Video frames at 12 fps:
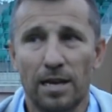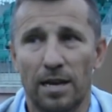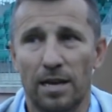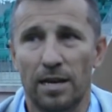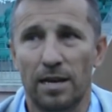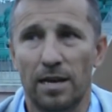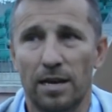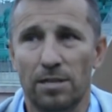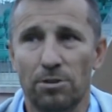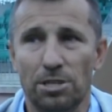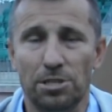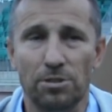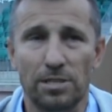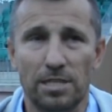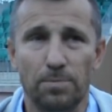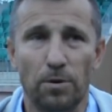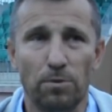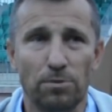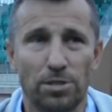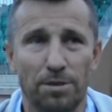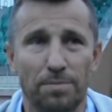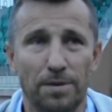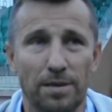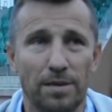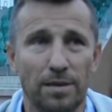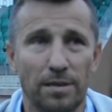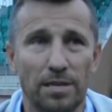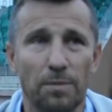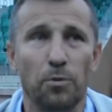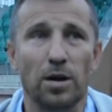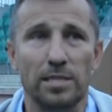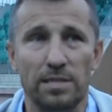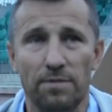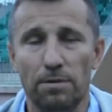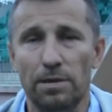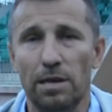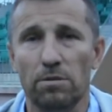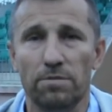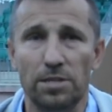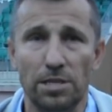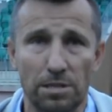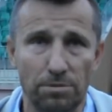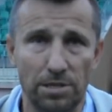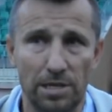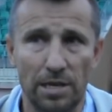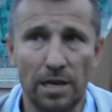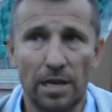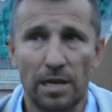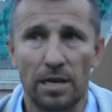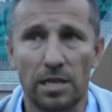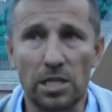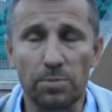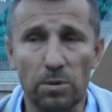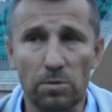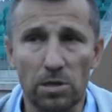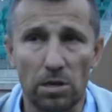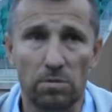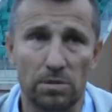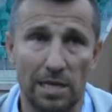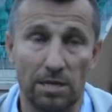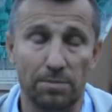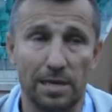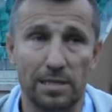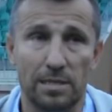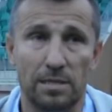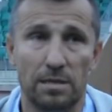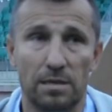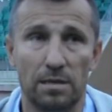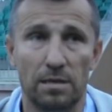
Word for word: e, do naszego zespołu, żeby nie pokazywał i nie odwdzięczał się e, dobrą grą. Natomiast